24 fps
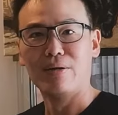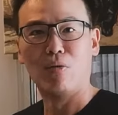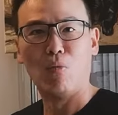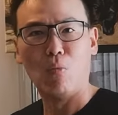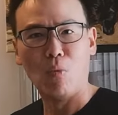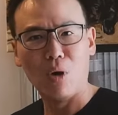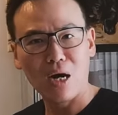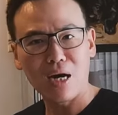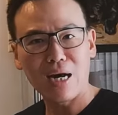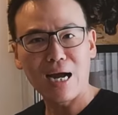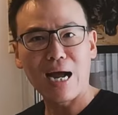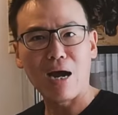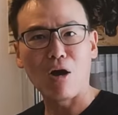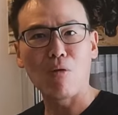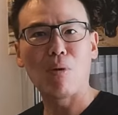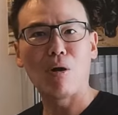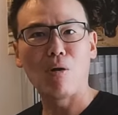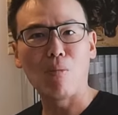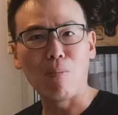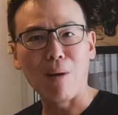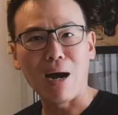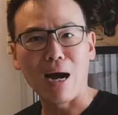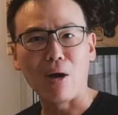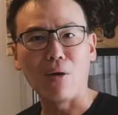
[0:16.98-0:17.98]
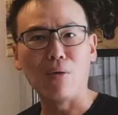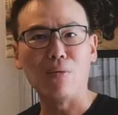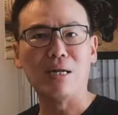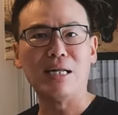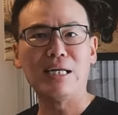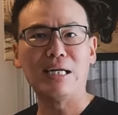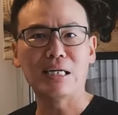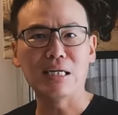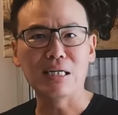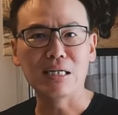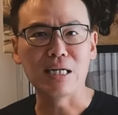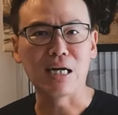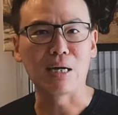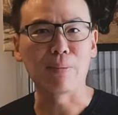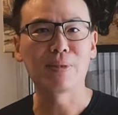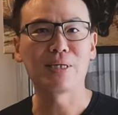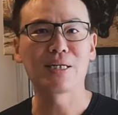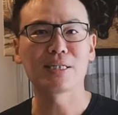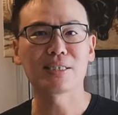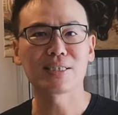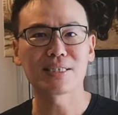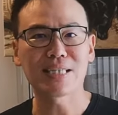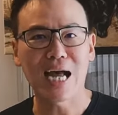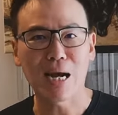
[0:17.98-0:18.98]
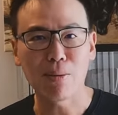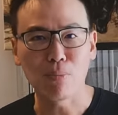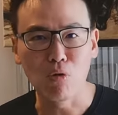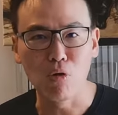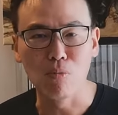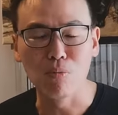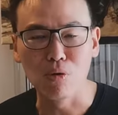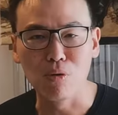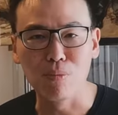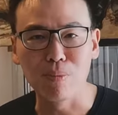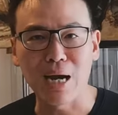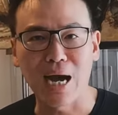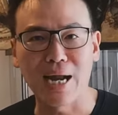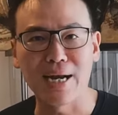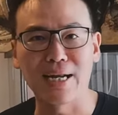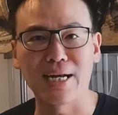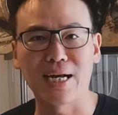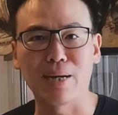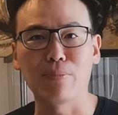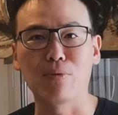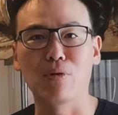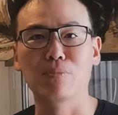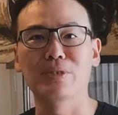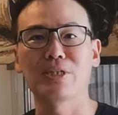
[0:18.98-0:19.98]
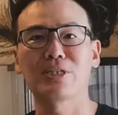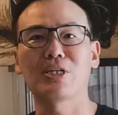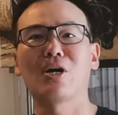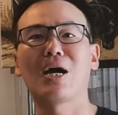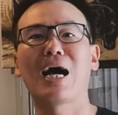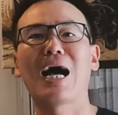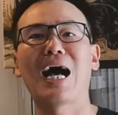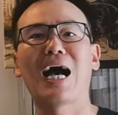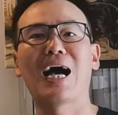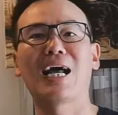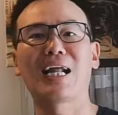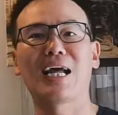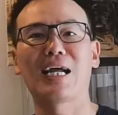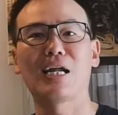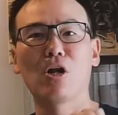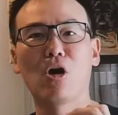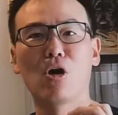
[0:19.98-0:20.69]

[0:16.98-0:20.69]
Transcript: เวิร์กอัลเบาๆเรียกเหงื่อเพื่อสร้างภูมิคุ้มกันนะครับ ผมจะต้องหาอะไร